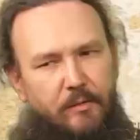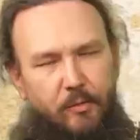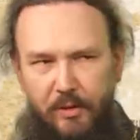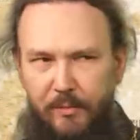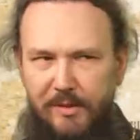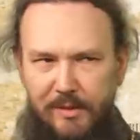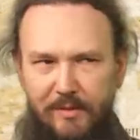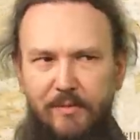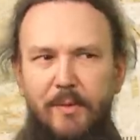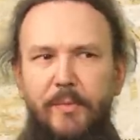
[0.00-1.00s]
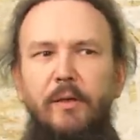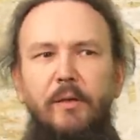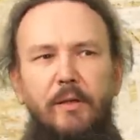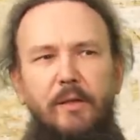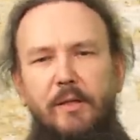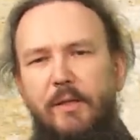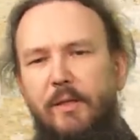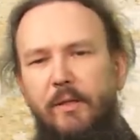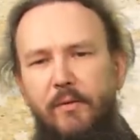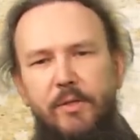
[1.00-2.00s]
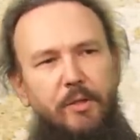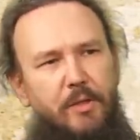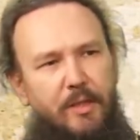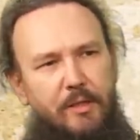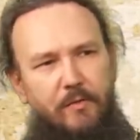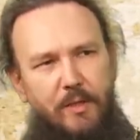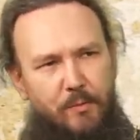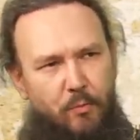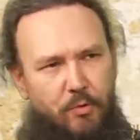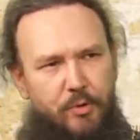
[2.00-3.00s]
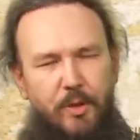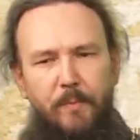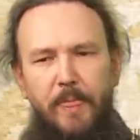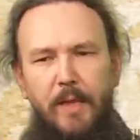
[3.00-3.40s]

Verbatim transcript: Другими словами, вы считаете возможным